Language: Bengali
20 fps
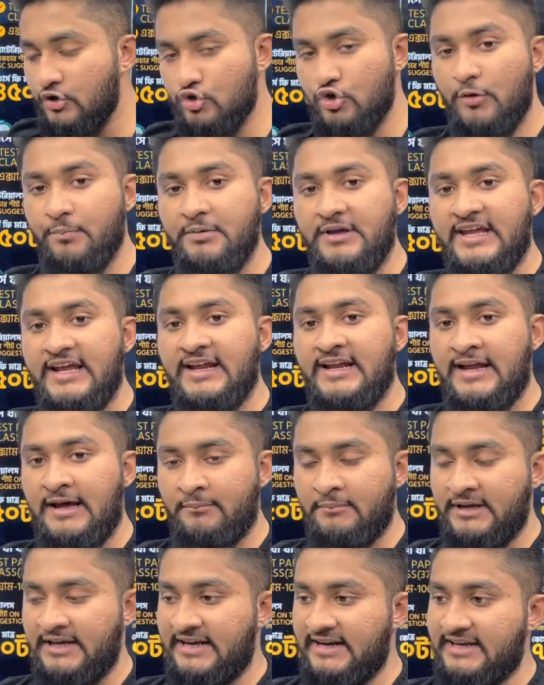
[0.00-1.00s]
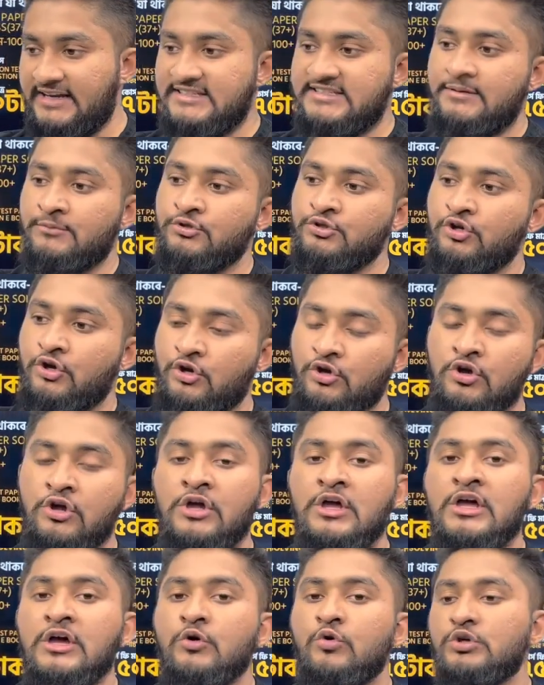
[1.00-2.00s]
টপিকের নাম লেখে লেখে যেমন ধরো
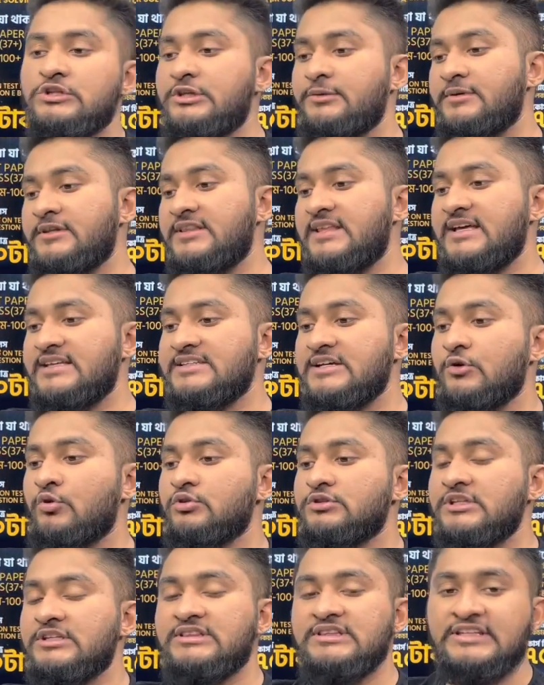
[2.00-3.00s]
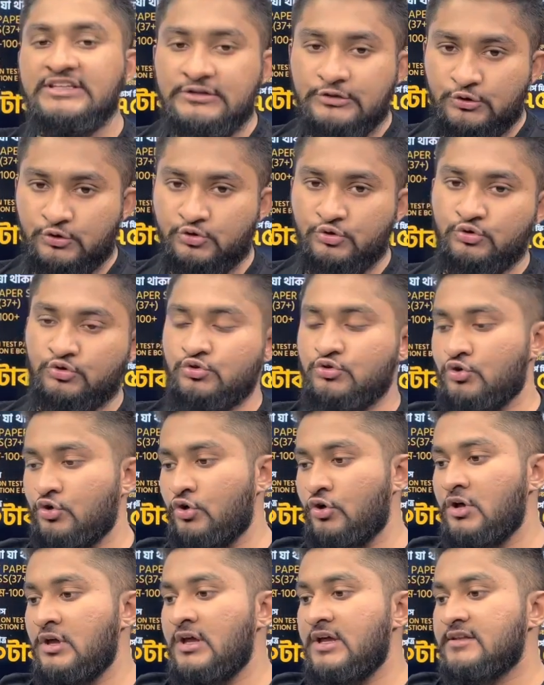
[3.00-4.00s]
গতিবিদ্যায় যে গতির তৃতীয় সূত্র
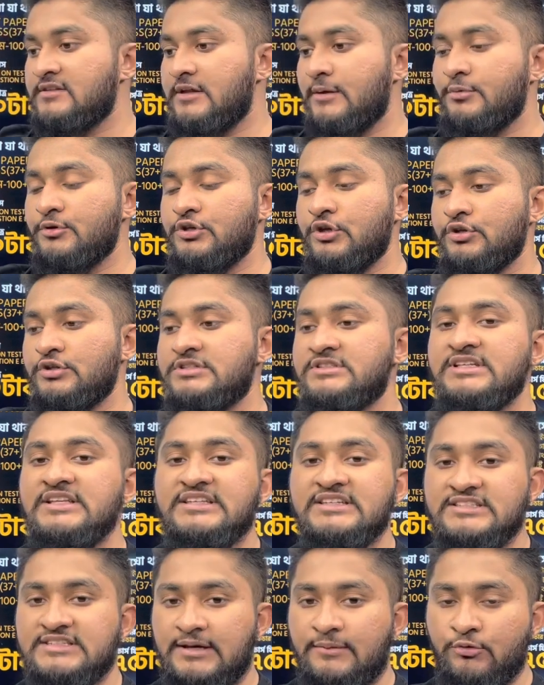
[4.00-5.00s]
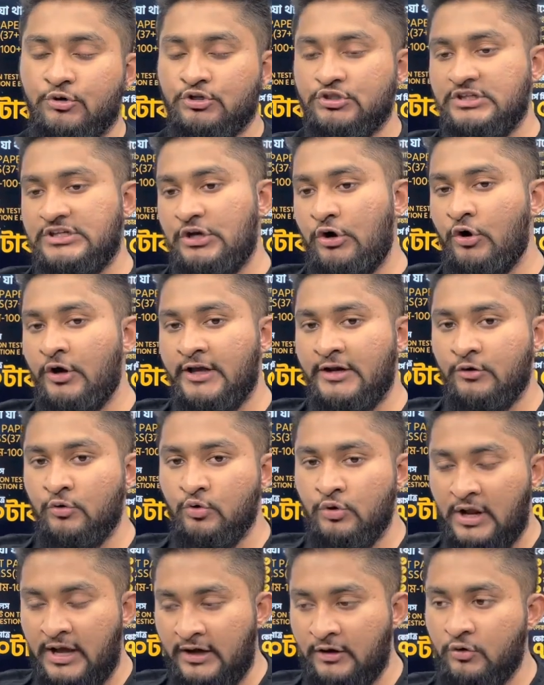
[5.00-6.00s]
তারপর ধরো স্থিতিস্থাপকতা ইয়ংয়ের
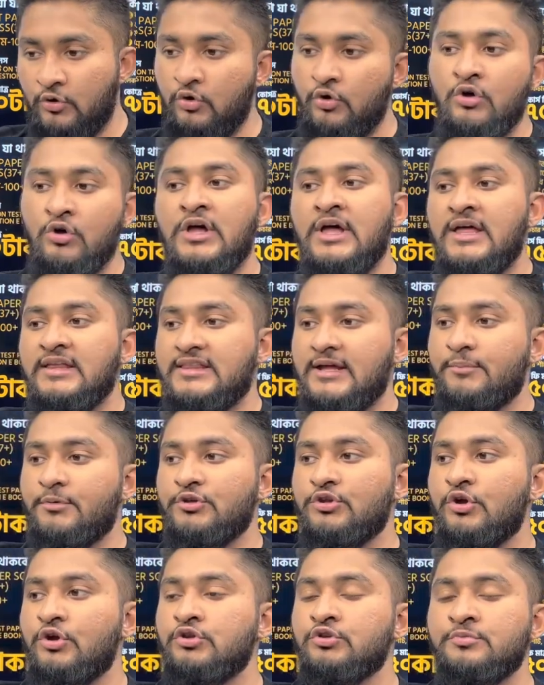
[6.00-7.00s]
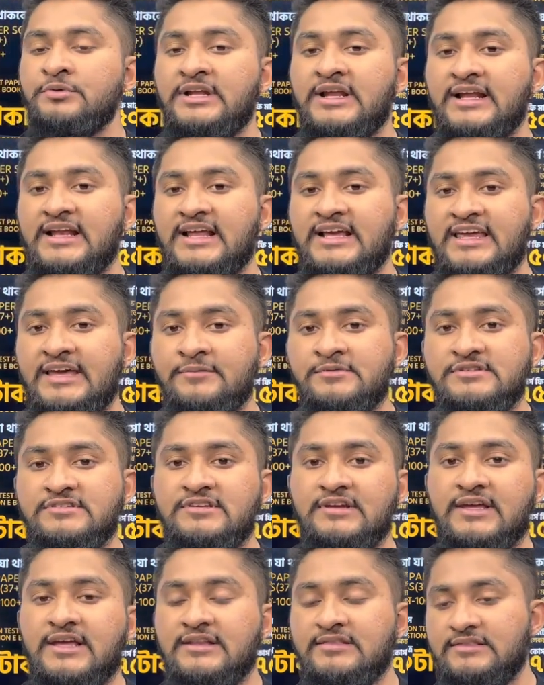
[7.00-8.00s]
গুণাঙ্ক তারপর ধরো তুমি লেখলে
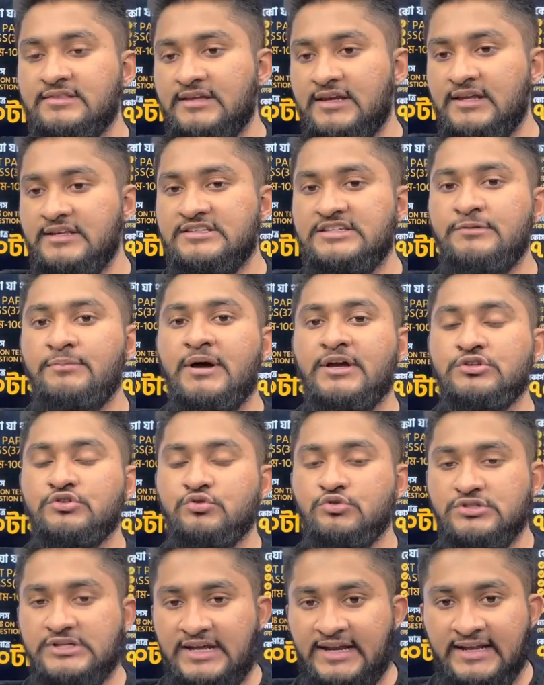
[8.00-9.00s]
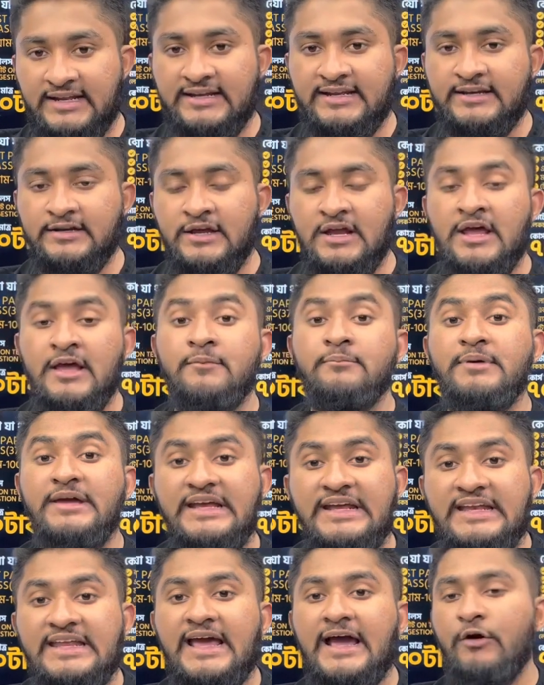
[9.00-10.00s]
কেমিস্ট্রির ক্ষেত্রে জীবাশ্ম জানালির
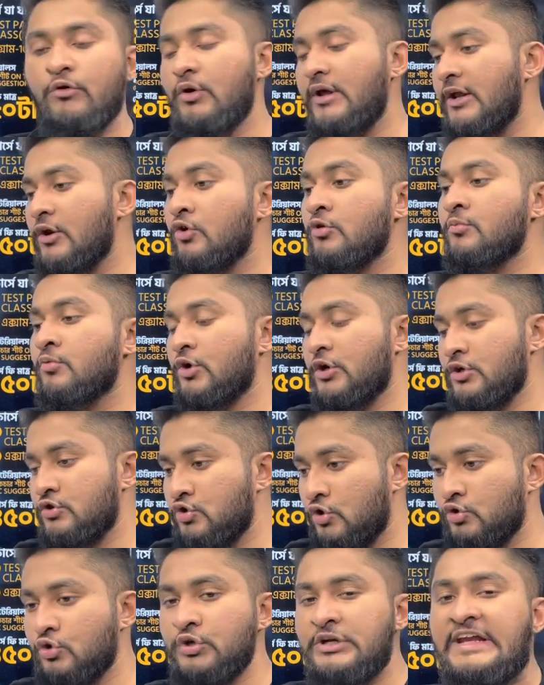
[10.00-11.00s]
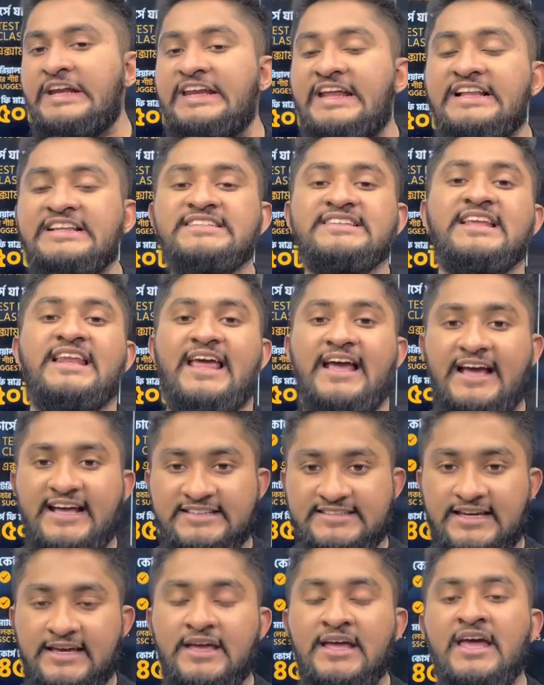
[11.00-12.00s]
বিক্রিয়াগুলো এরকম করে যত ডিটেলসে লেখা
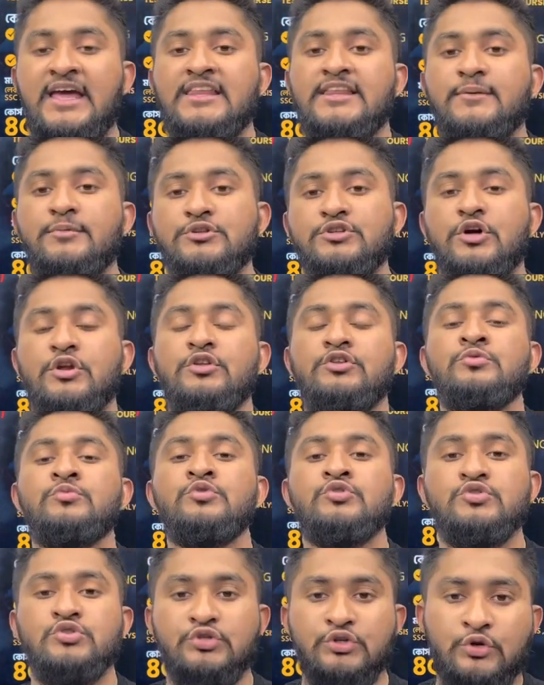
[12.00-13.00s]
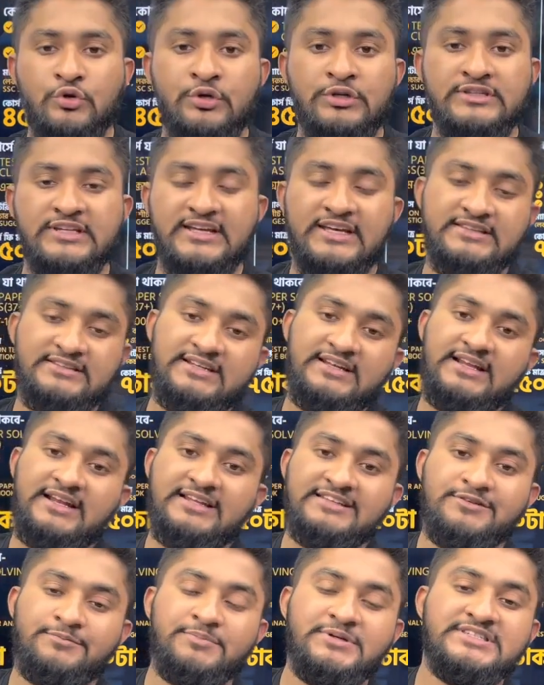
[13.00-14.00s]
যায় তারপর ধরো তুমি উচ্চতর গণিতের ক্ষেত্রে লেখা
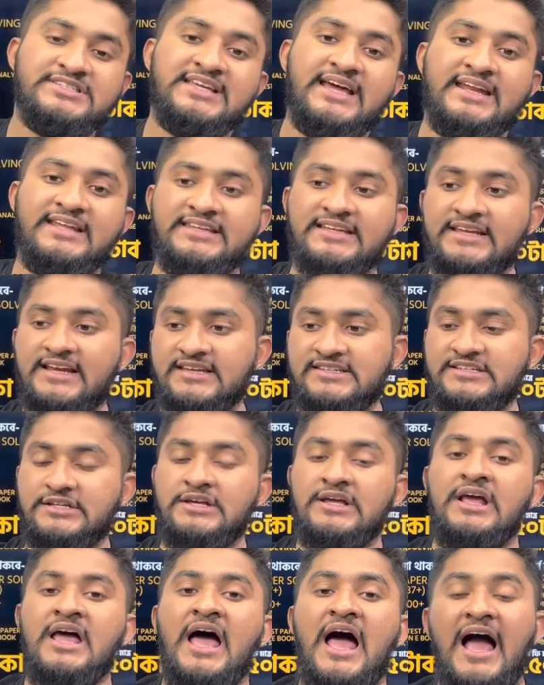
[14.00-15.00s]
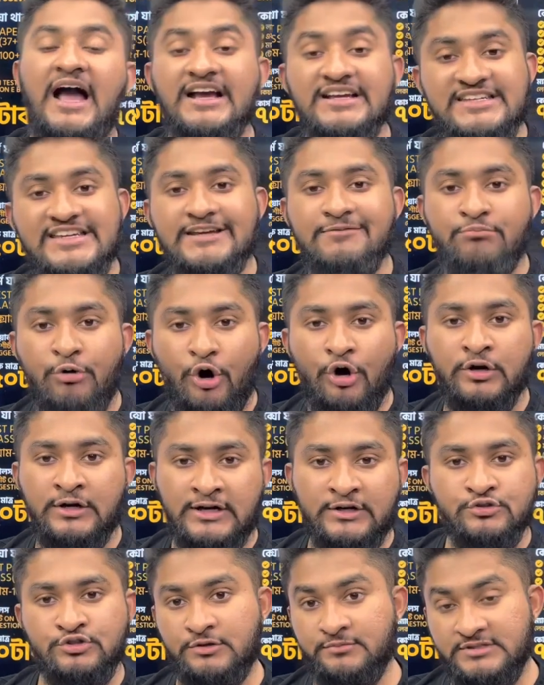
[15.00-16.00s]
যে বীজগাণিতিক রাশির আংশিক
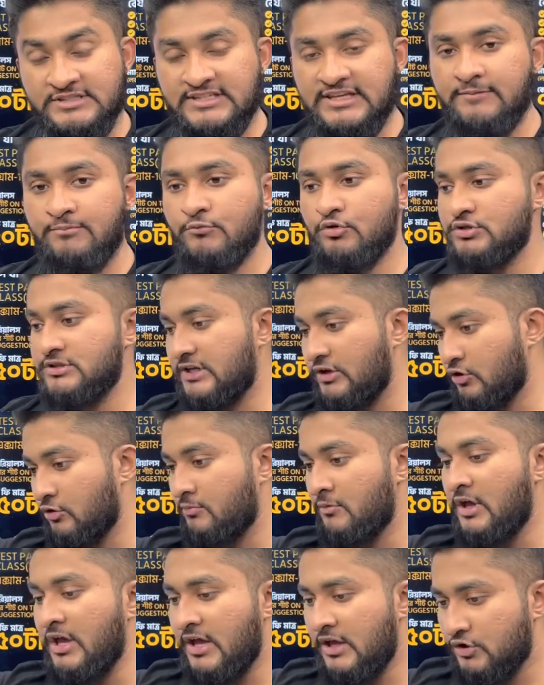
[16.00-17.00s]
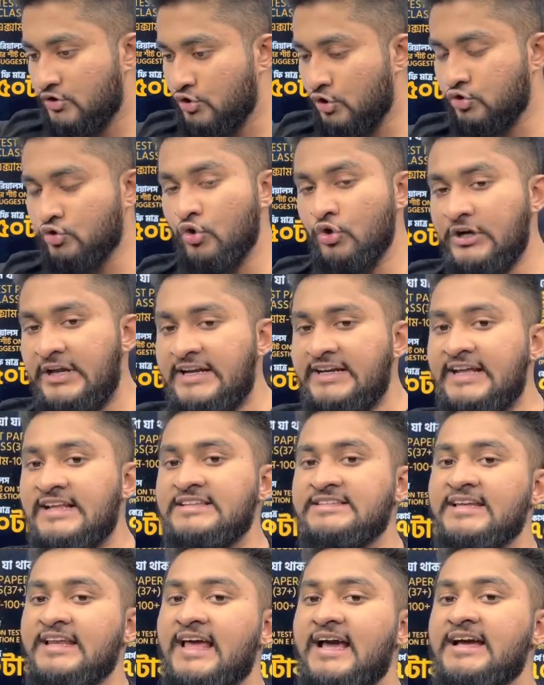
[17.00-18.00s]
ভগ্নাংশ আমি স্কিপ করছি এরকম যত
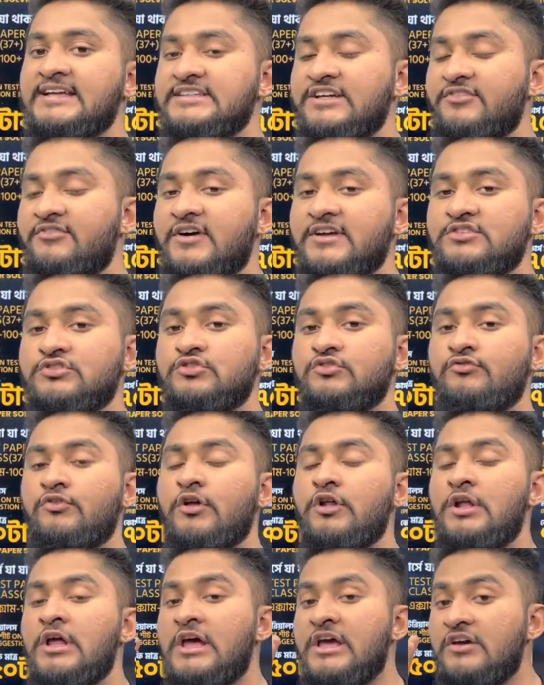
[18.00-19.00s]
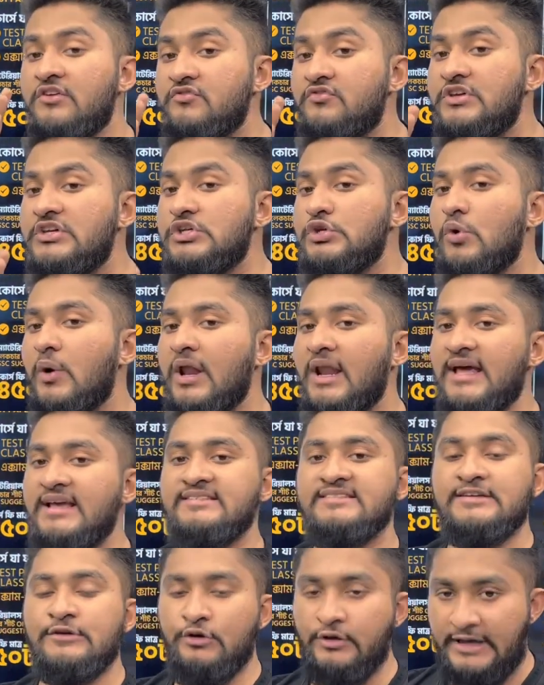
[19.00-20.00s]
ডিটেলসে লেখা যায় ফার্স্ট অফ অল ভিজুয়ালাইজ
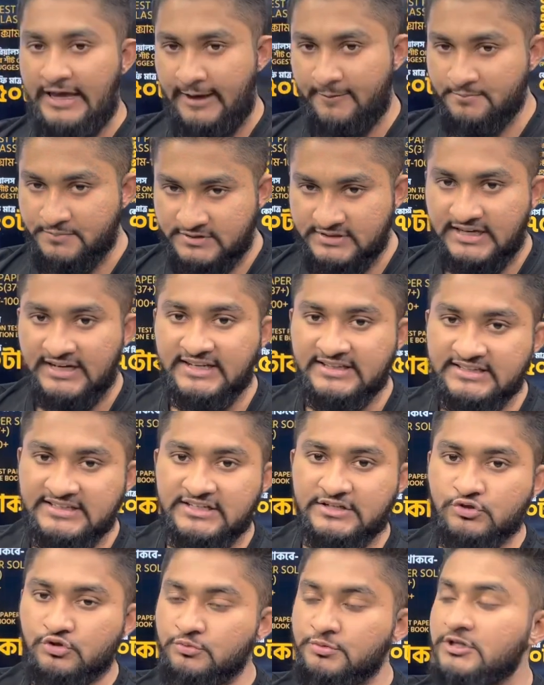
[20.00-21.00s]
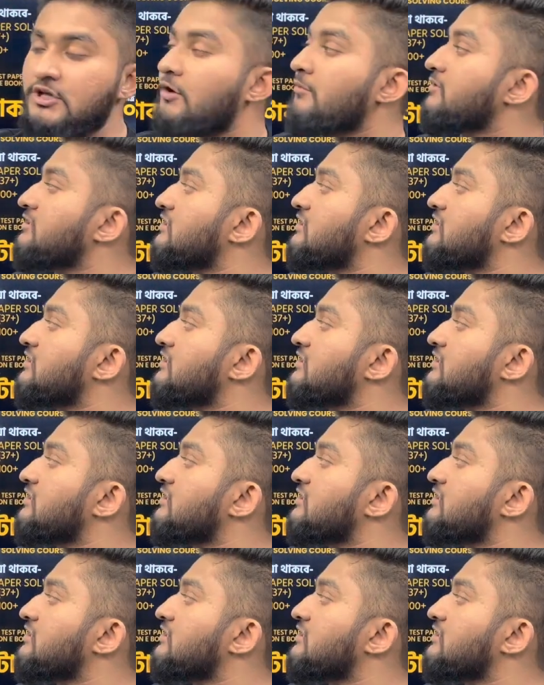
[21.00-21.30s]
ইউর গ্যাপস এটাতে যেটা সুবিধা হবে